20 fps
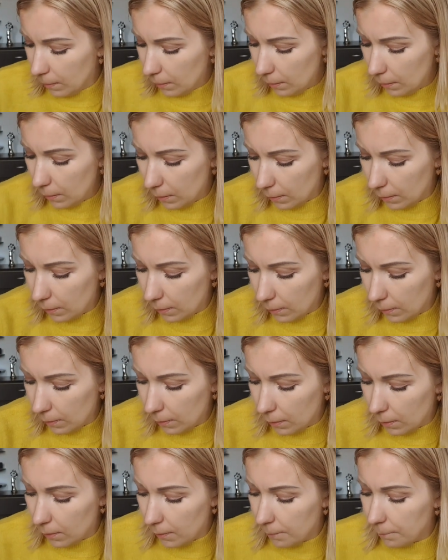
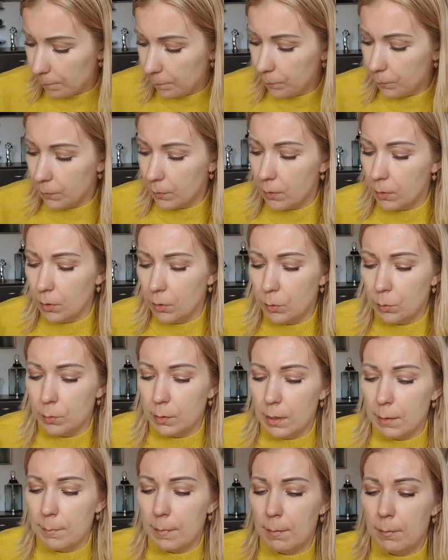E, no i
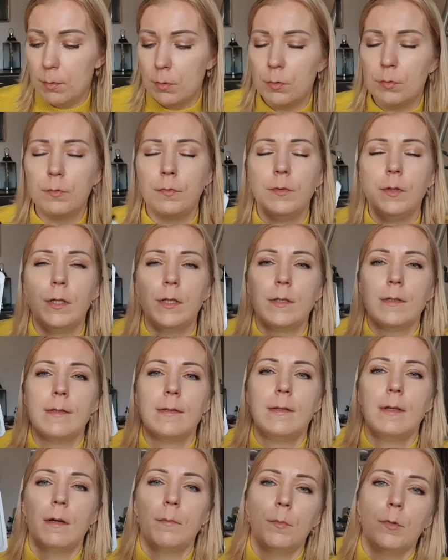tutaj mam również
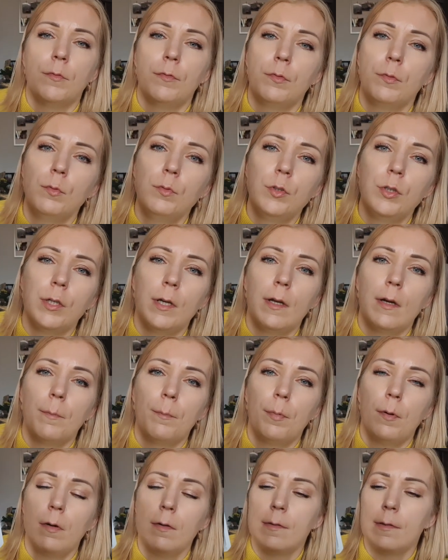z Future,
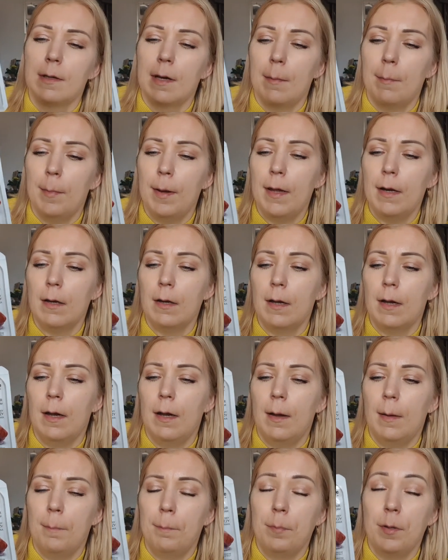polska
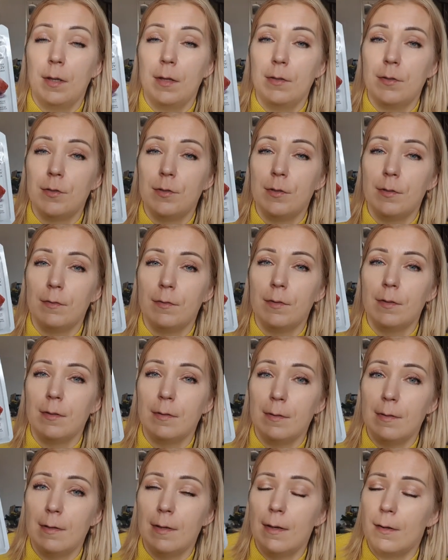marka
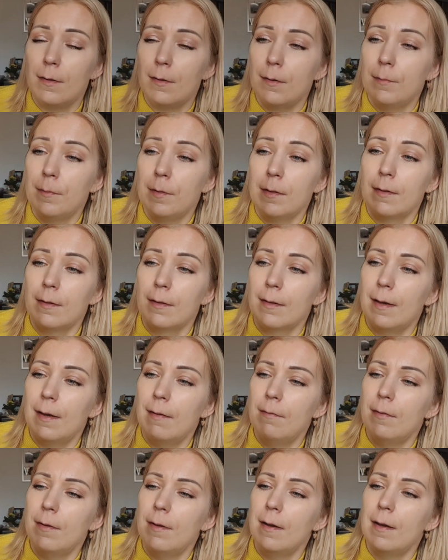590, tak jak
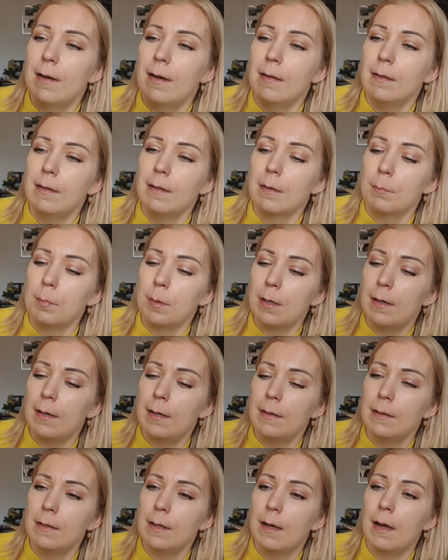Eveline, jak
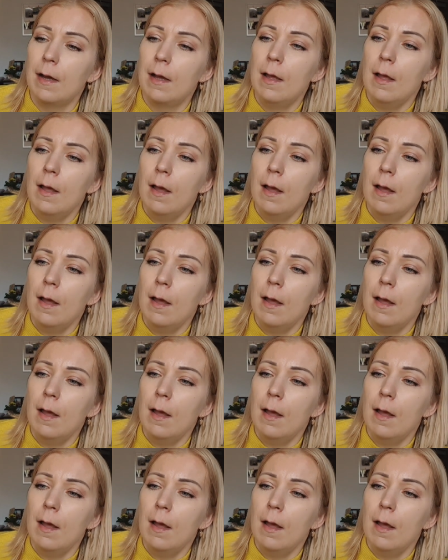Bielenda.